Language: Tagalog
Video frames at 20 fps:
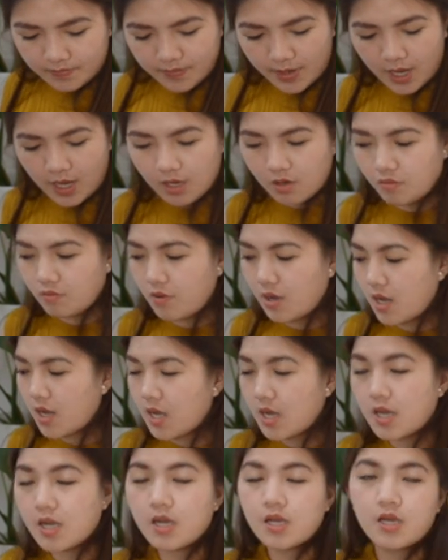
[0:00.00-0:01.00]

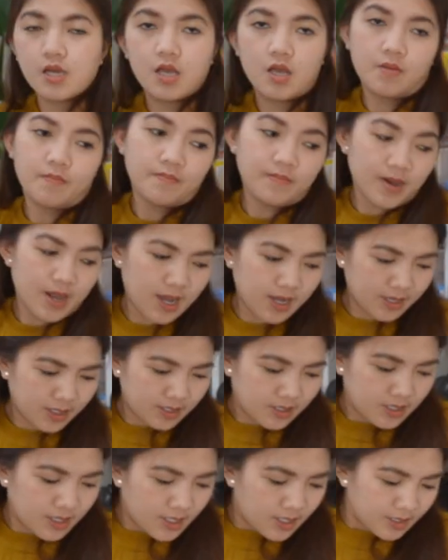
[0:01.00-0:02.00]
pangalawang bag.
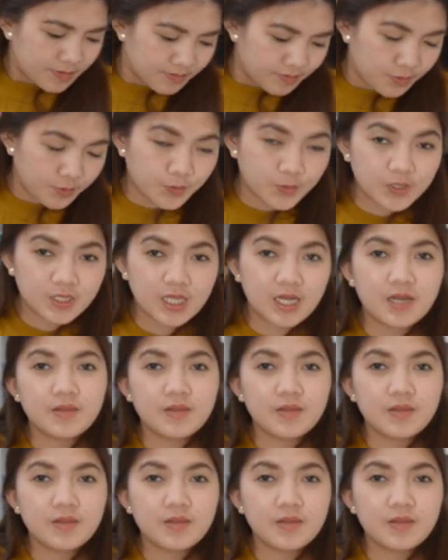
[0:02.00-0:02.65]
Pupunta